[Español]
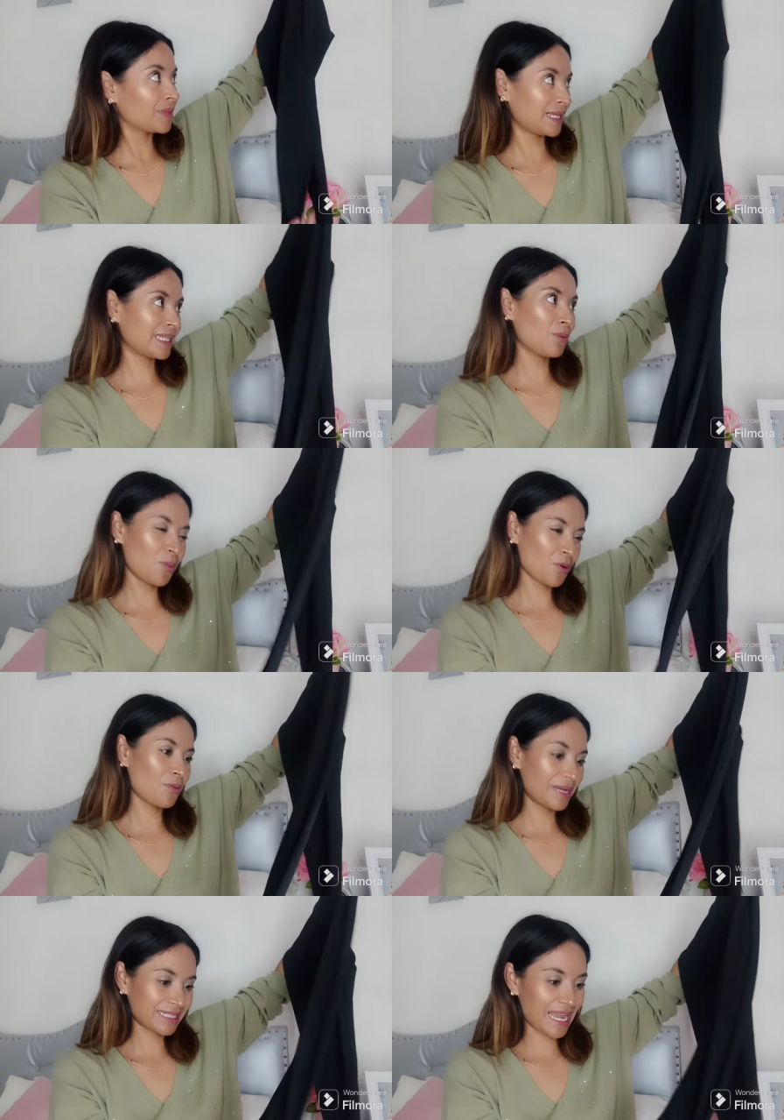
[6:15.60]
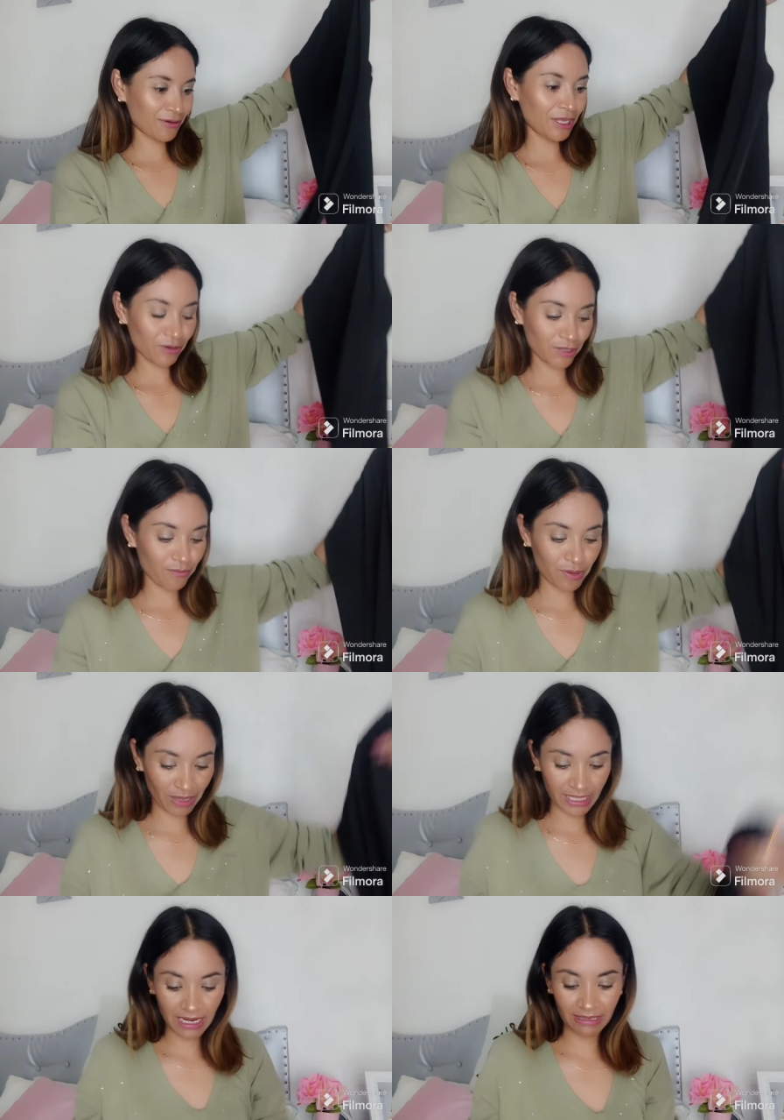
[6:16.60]
está un poco más largo de lo que yo me
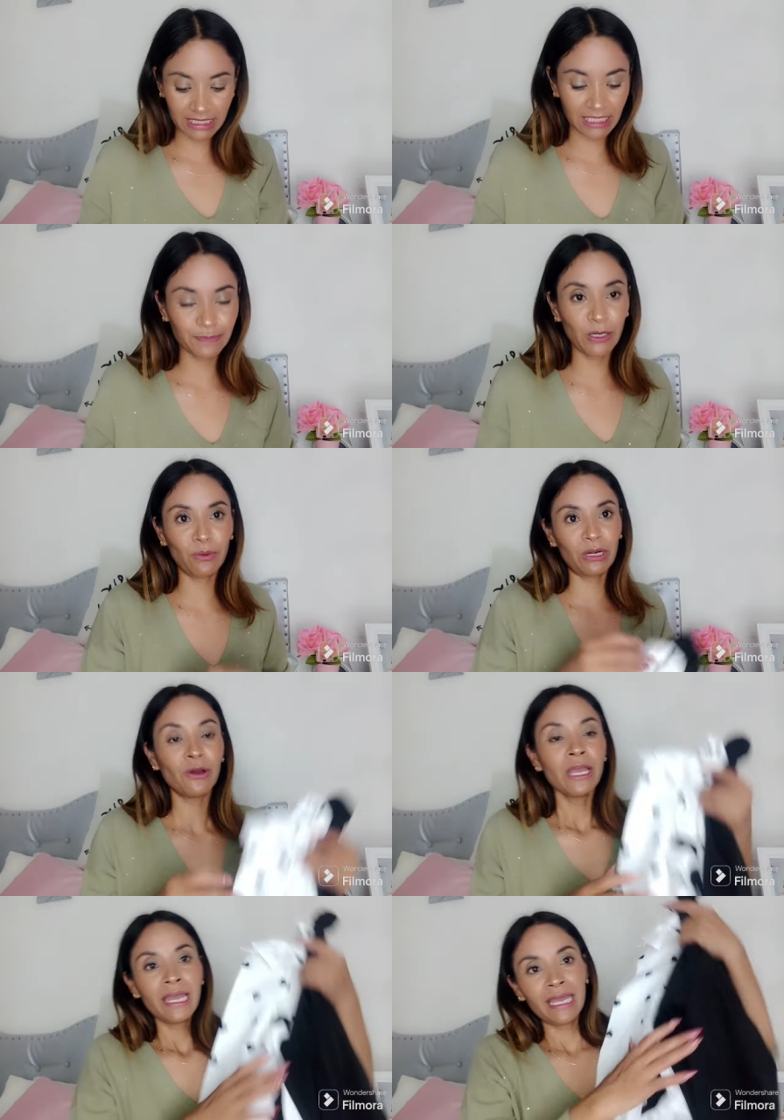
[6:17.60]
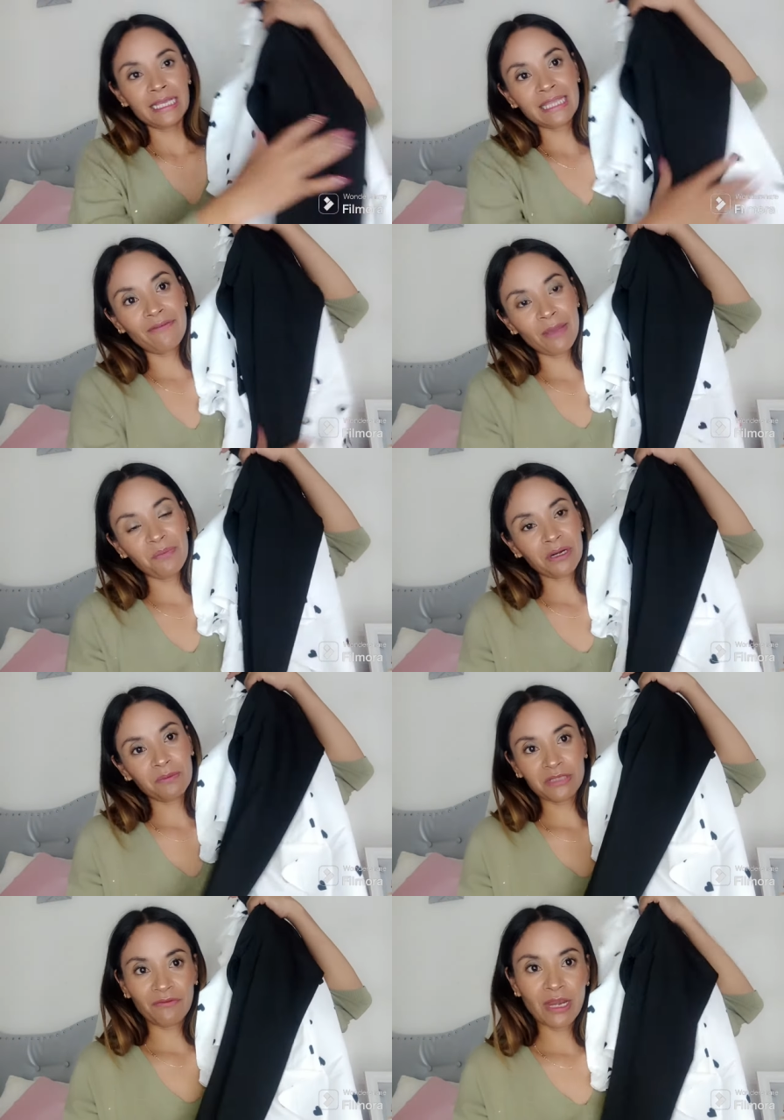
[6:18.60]
imaginaba, chicas. Pero bueno, está bien porque
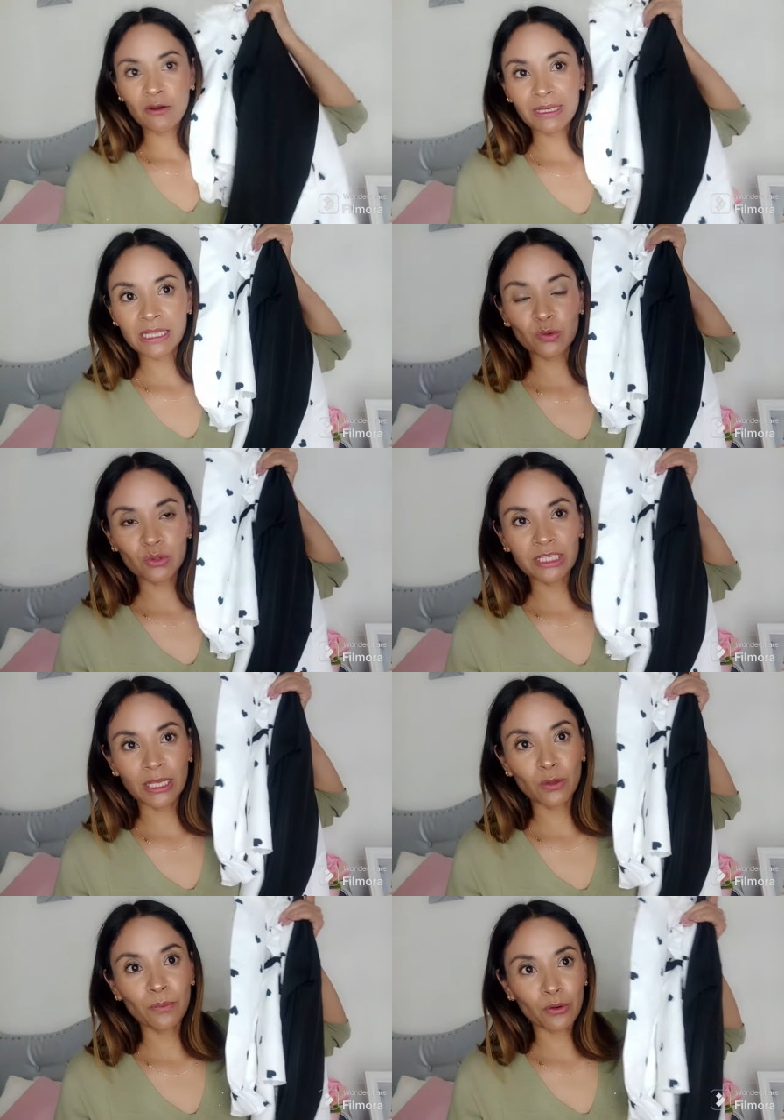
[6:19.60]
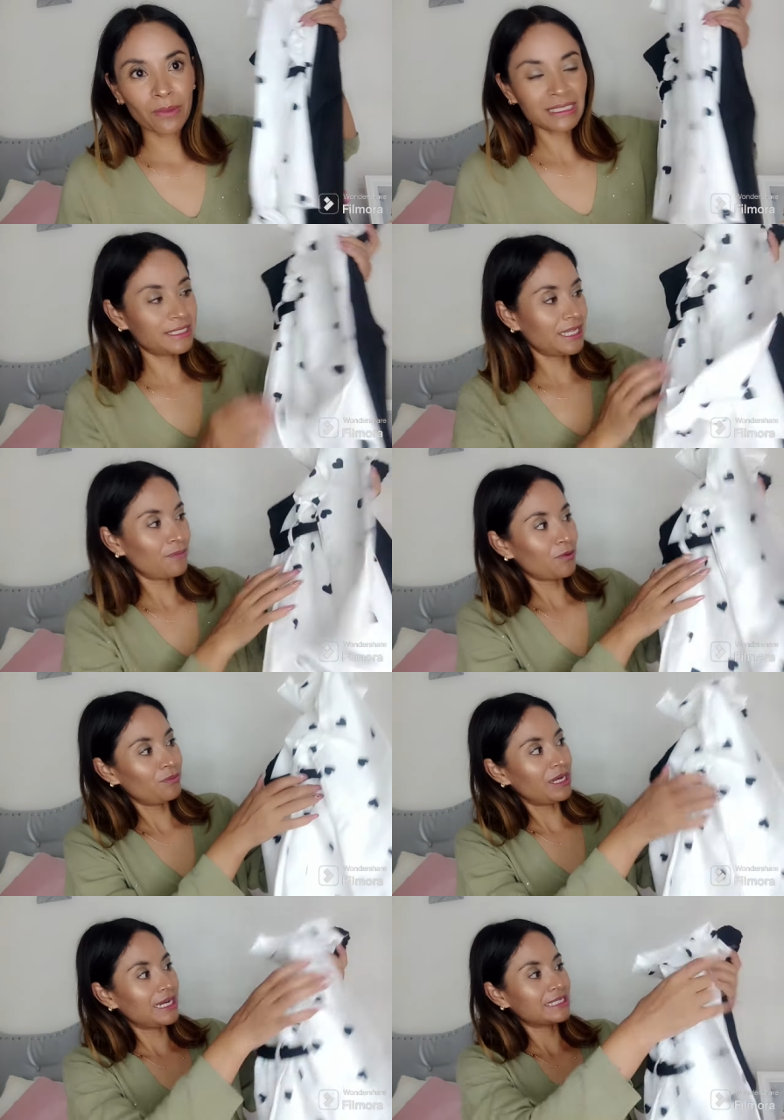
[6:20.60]
pues al final lo va a estar utilizando por más tiempo. Y
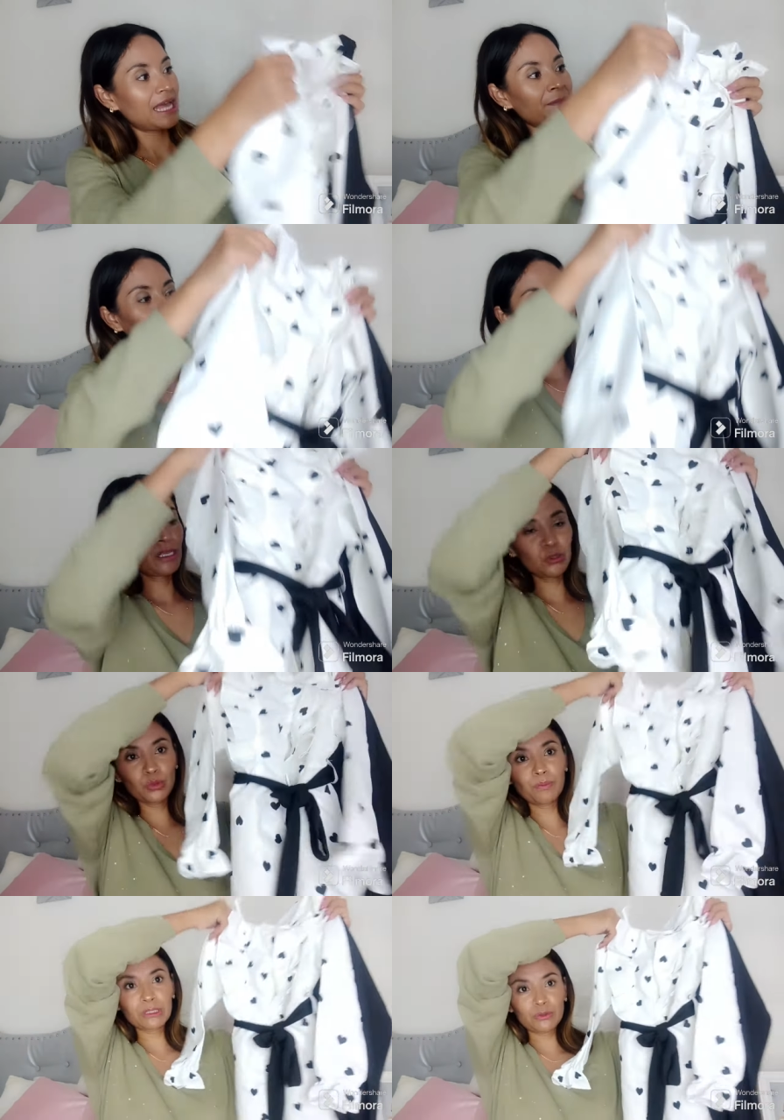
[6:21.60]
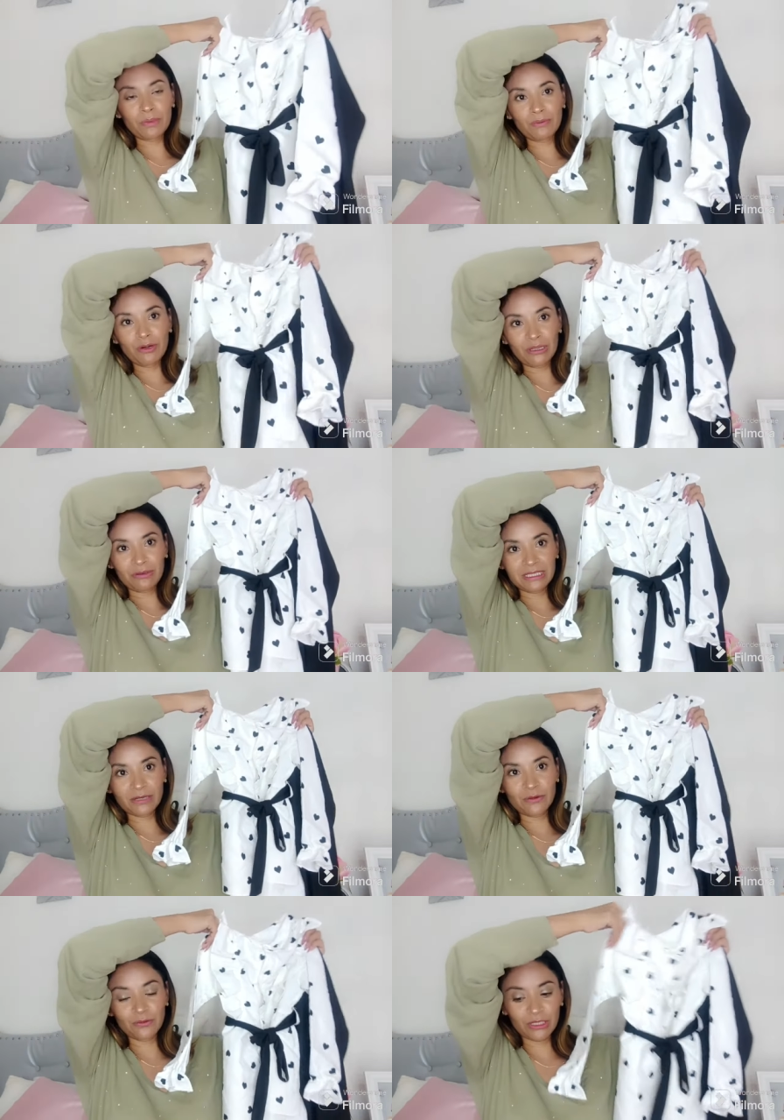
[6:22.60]
miren, está súper, súper bonito este
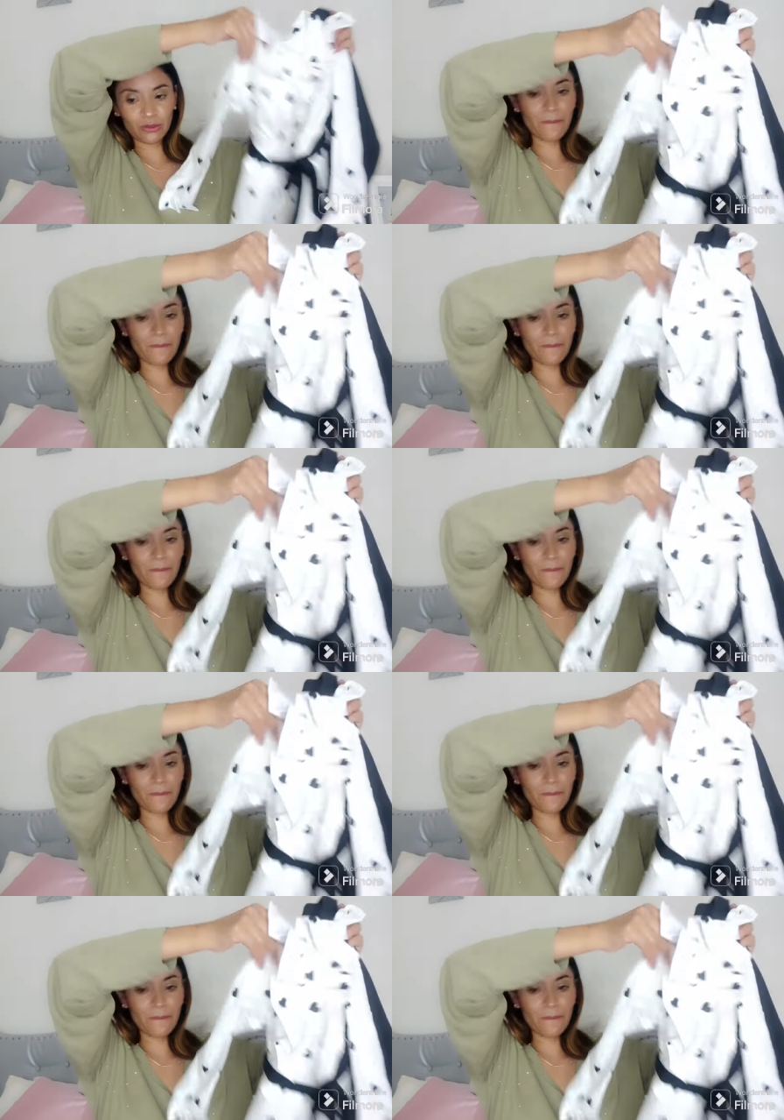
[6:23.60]
conjuntito.